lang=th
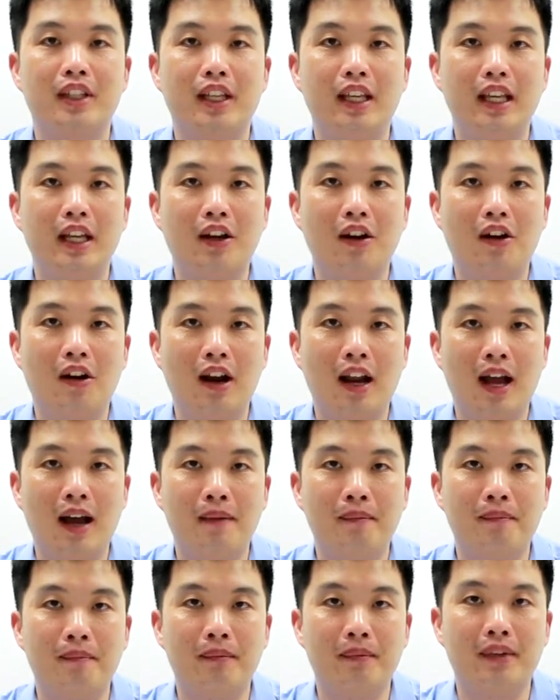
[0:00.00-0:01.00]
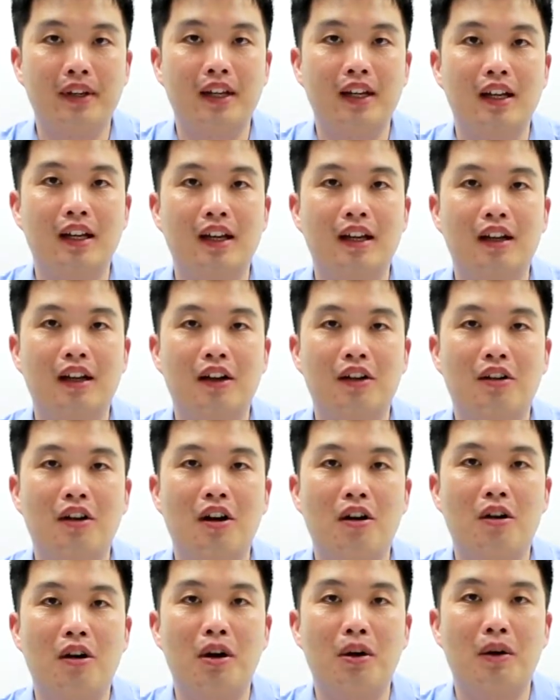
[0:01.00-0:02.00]
กี่คอลัมน์ แล้วก็
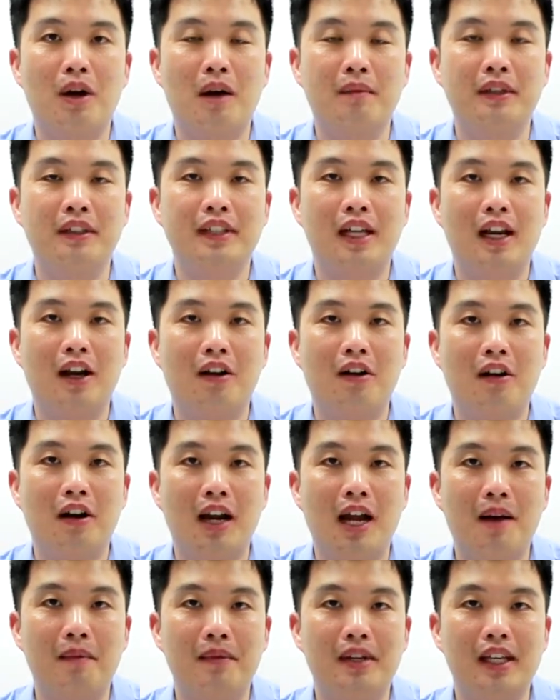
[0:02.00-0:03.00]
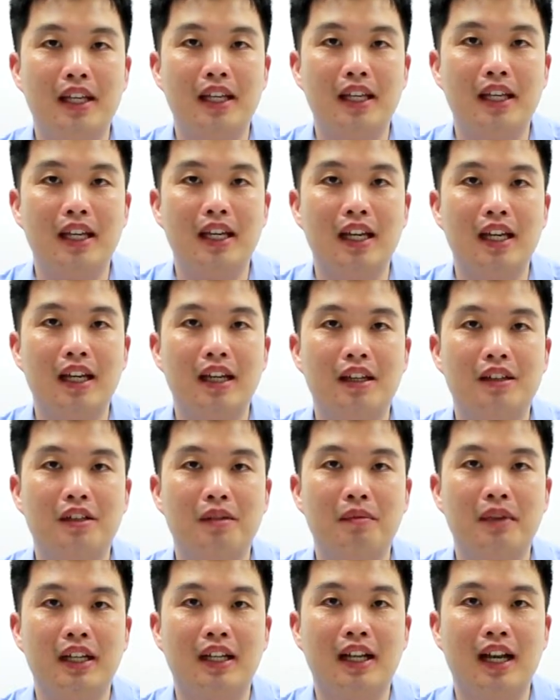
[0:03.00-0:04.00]
ข้อความในแต่ละคอลัมน์นี้ จะ
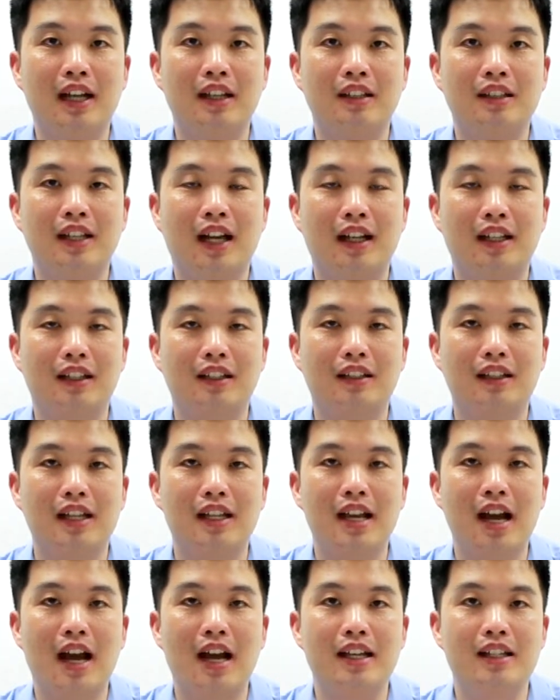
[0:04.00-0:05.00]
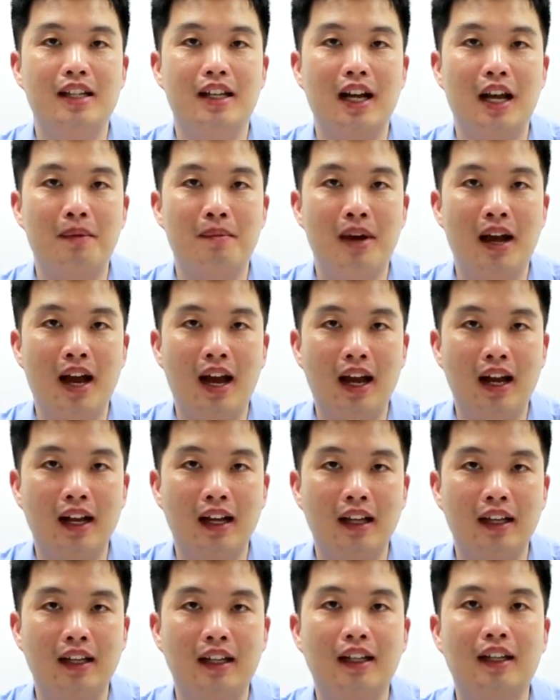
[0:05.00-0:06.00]
มีการจัดระยะอย่างไรบ้าง
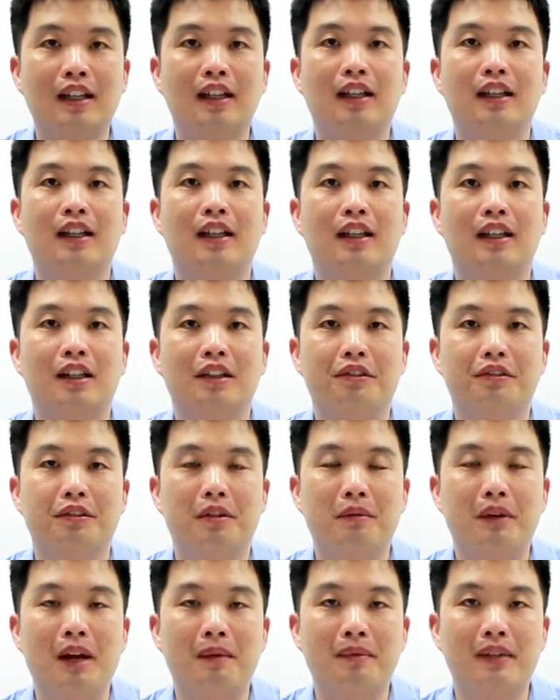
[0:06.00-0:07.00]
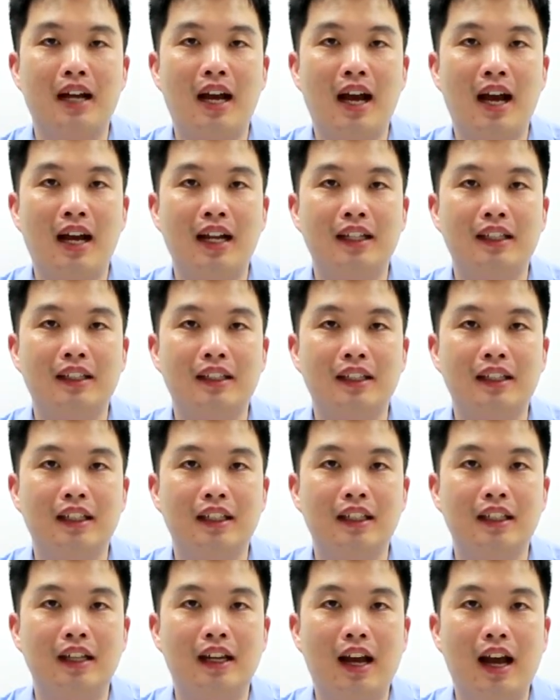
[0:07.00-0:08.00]
สำหรับการ
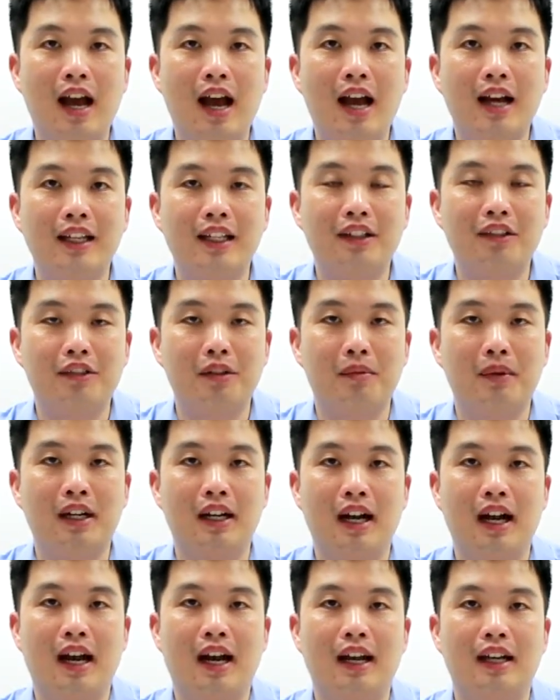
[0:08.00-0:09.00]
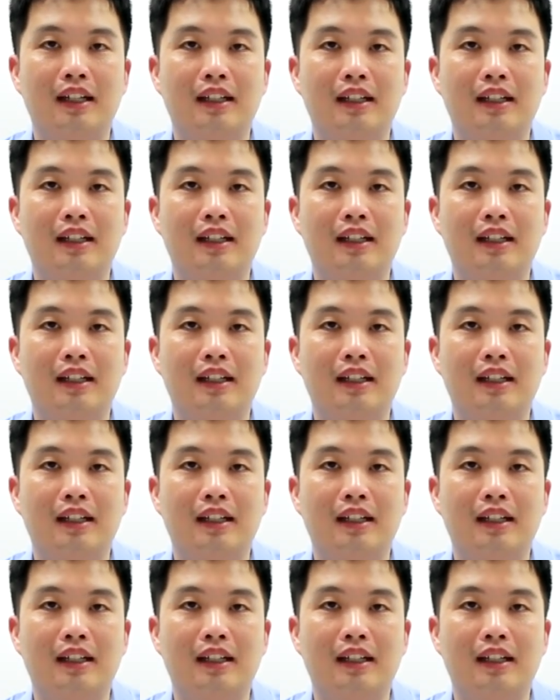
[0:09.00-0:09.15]
อ้างอิงสมการ